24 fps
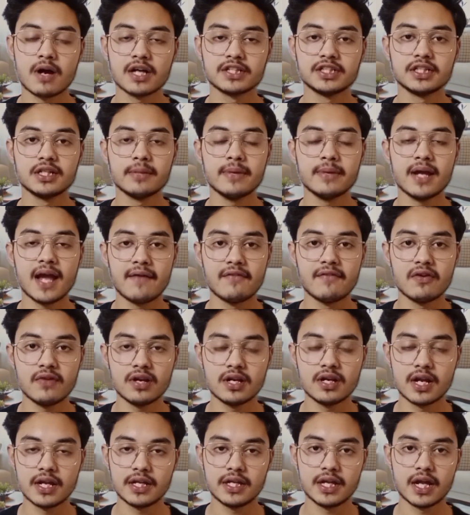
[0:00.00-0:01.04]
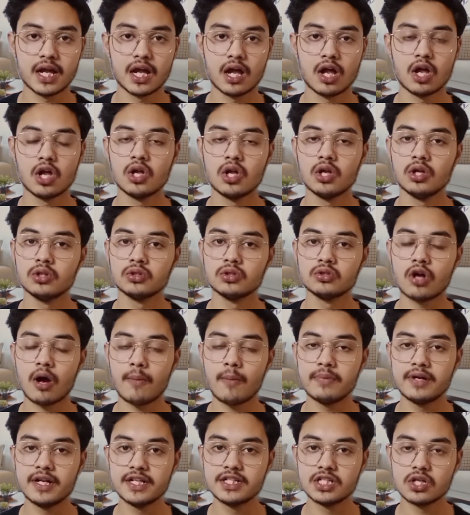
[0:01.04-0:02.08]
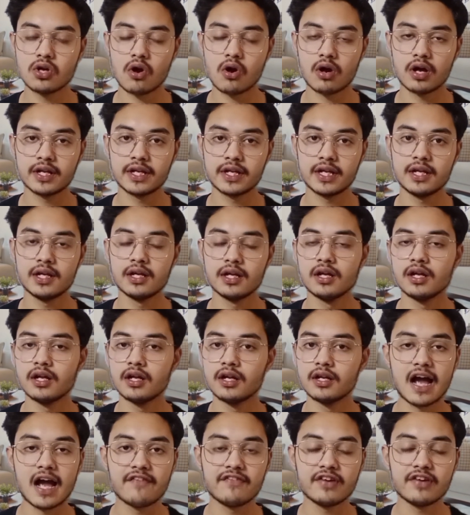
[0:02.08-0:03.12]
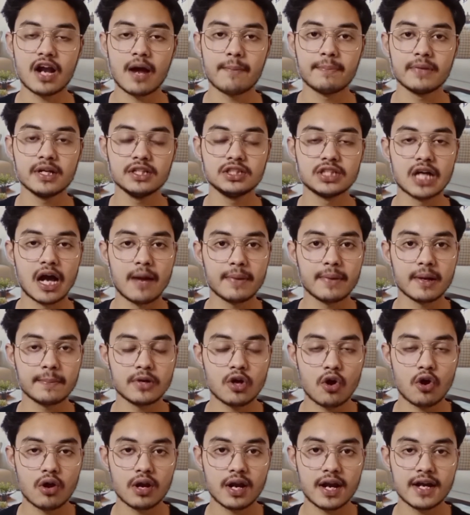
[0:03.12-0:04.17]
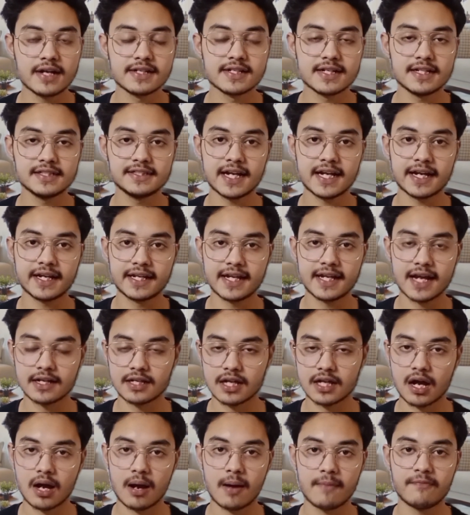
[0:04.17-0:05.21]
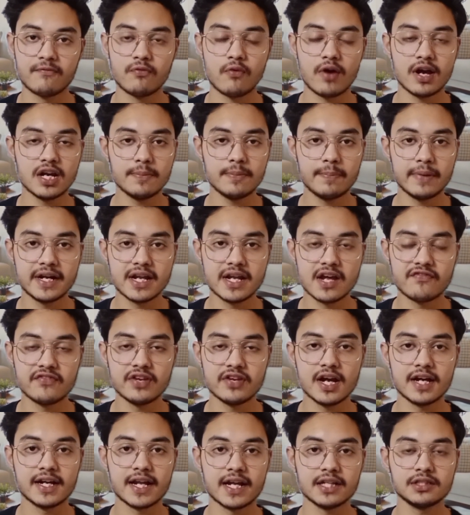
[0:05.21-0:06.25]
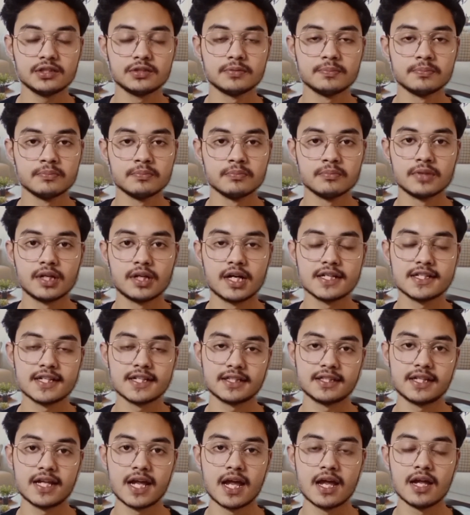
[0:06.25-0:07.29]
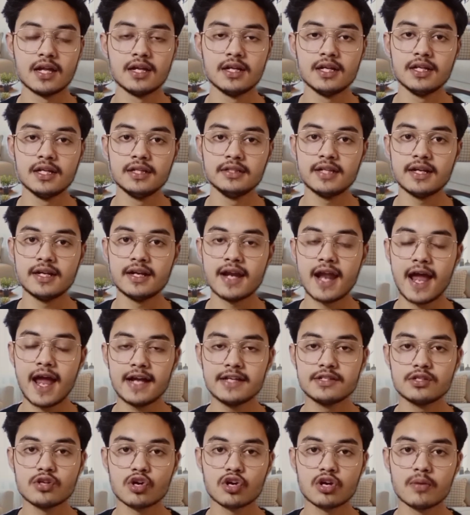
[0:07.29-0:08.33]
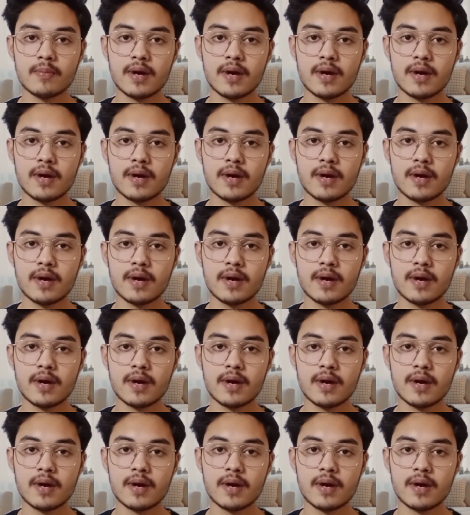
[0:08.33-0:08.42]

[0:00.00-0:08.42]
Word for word: पास मार्कशीट अभी अवेलेबल नहीं है तो आप डिजी लॉकर की या फिर आपने जहाँ पर अपना ऑनलाइन रिजल्ट चेक किया था अब वाली एफ ही अटैच कर सकते हैं द नेक्स्ट